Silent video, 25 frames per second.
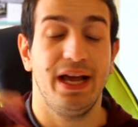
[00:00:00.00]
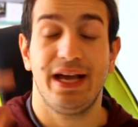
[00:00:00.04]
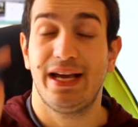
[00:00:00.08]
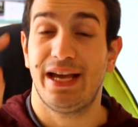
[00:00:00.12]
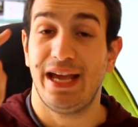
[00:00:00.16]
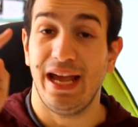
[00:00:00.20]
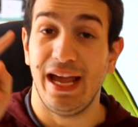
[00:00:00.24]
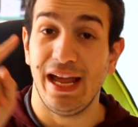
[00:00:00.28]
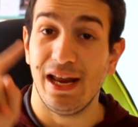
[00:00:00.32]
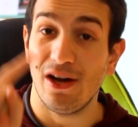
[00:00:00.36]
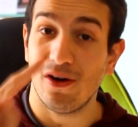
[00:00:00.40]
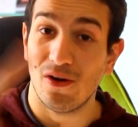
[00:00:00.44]

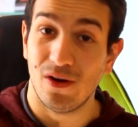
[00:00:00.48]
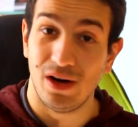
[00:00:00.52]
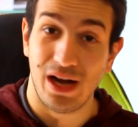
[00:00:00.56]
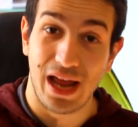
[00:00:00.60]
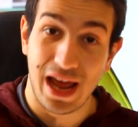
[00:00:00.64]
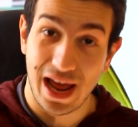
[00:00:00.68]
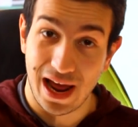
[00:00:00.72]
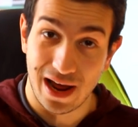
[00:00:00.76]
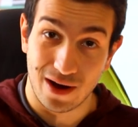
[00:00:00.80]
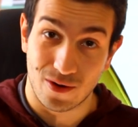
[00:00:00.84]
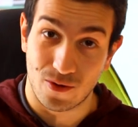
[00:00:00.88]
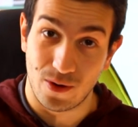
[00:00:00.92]
che non
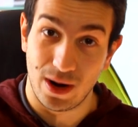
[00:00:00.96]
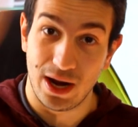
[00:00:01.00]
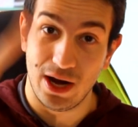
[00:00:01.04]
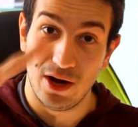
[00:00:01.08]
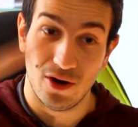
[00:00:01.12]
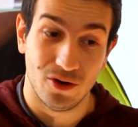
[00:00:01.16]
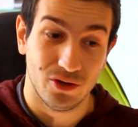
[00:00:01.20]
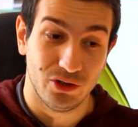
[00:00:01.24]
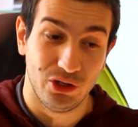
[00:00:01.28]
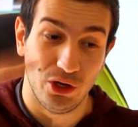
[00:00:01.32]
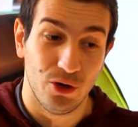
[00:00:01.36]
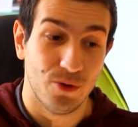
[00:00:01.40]
è
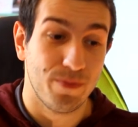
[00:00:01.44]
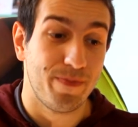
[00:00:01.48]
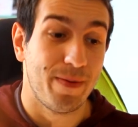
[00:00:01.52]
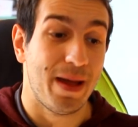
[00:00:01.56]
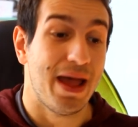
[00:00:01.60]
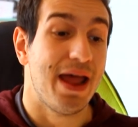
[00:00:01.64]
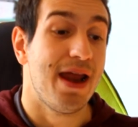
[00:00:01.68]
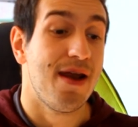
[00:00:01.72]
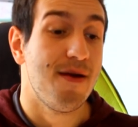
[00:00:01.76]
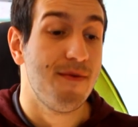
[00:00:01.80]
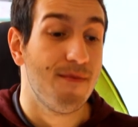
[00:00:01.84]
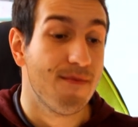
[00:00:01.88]
quello di
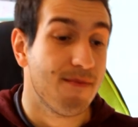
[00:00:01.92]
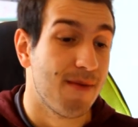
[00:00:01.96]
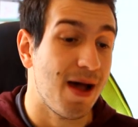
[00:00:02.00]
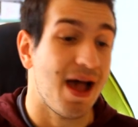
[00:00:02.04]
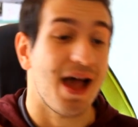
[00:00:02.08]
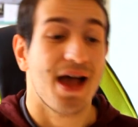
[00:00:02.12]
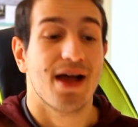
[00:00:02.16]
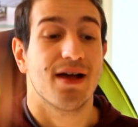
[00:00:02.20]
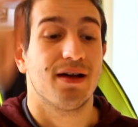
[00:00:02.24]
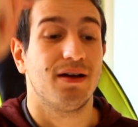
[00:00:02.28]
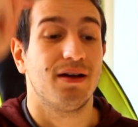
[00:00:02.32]
Lupin, ma